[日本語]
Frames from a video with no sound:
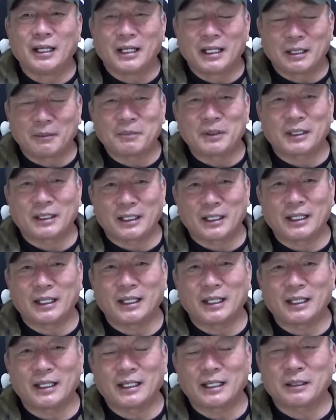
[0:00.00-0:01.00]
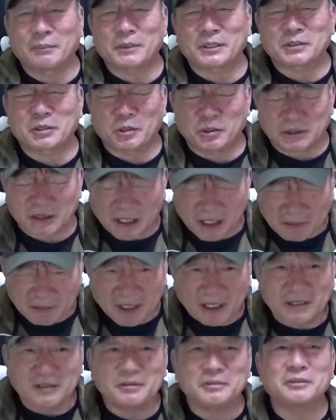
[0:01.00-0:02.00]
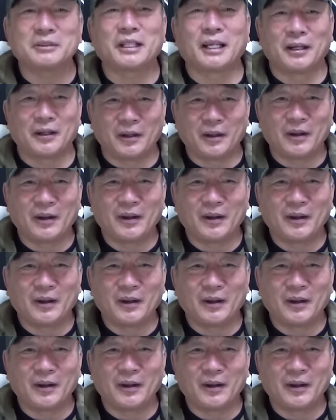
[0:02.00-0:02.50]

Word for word: やっぱねやっぱ素材はいるんだよ。